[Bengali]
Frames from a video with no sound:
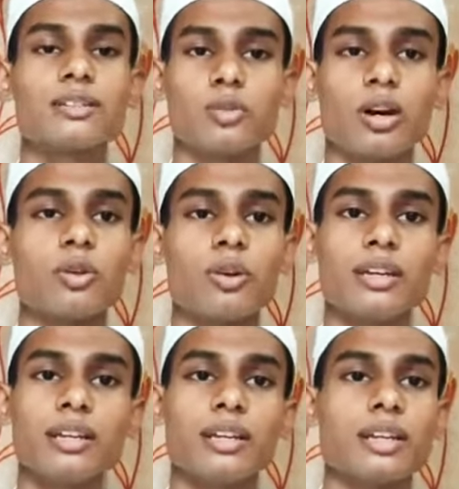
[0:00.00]
দোয়া করি
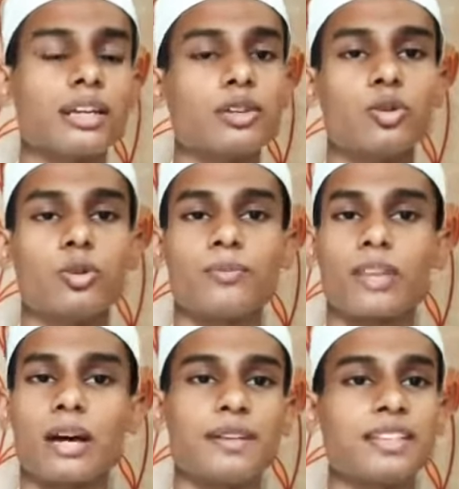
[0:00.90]
কিন্তু
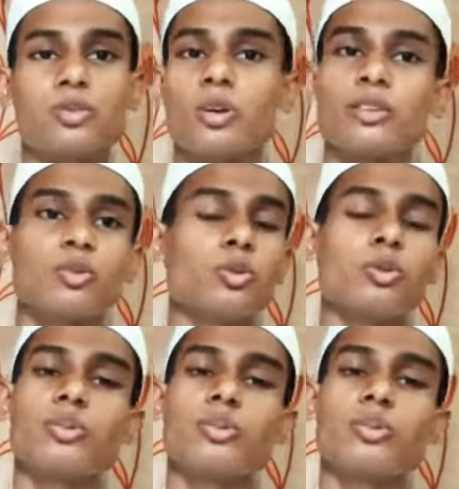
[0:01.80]
আমাদের দোয়া কিন্তু